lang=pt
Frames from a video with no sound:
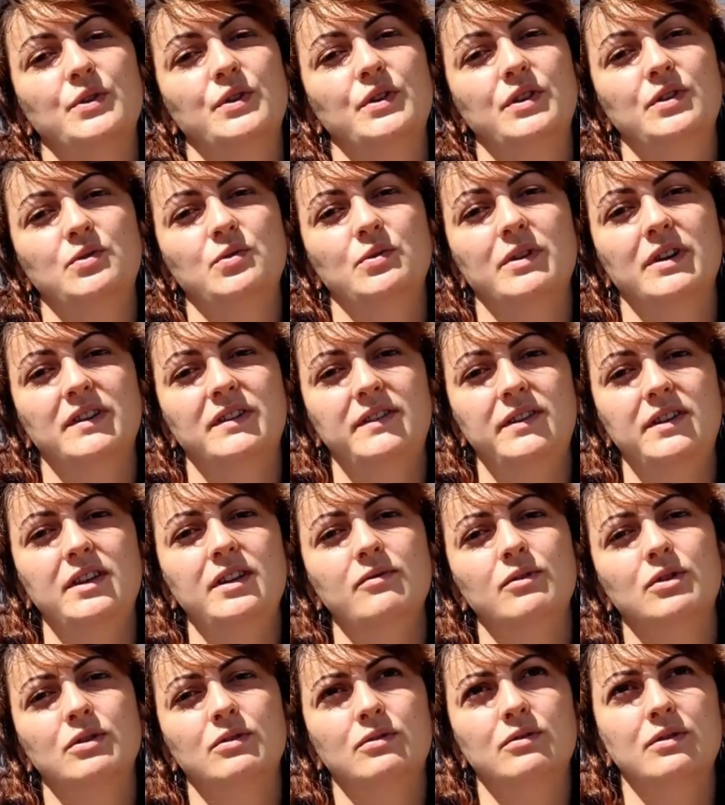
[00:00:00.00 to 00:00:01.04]

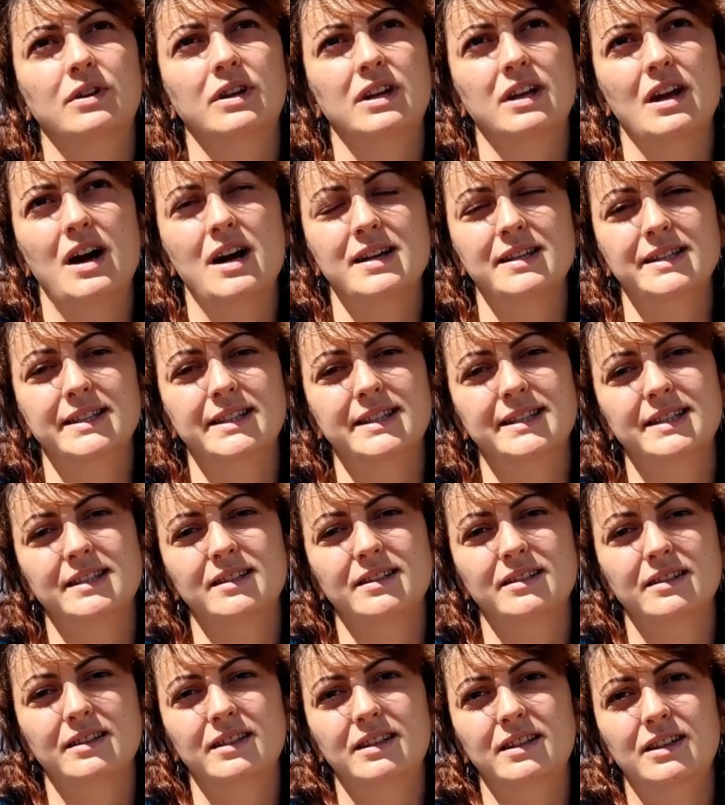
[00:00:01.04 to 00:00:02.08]
educativo com
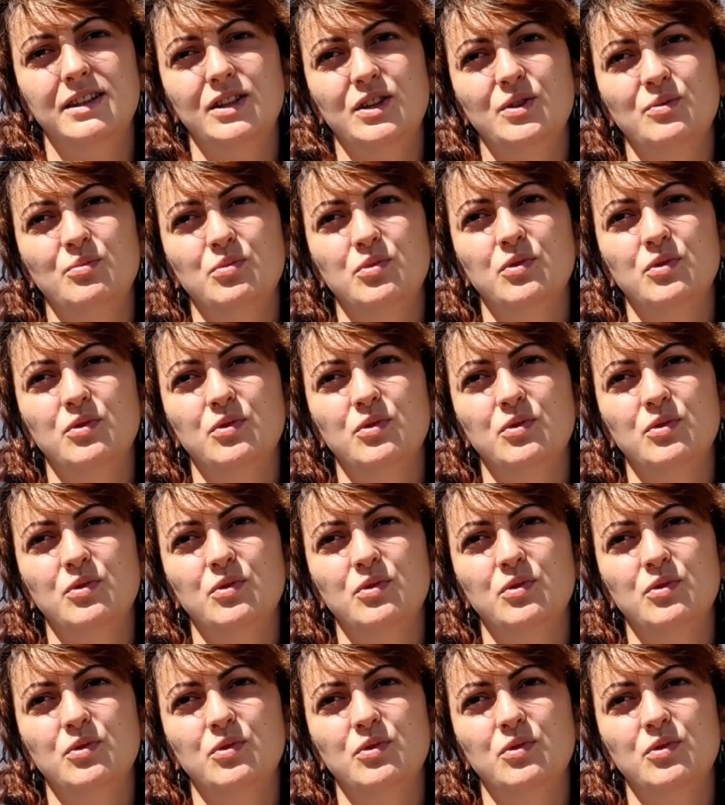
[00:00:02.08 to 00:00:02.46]
criança e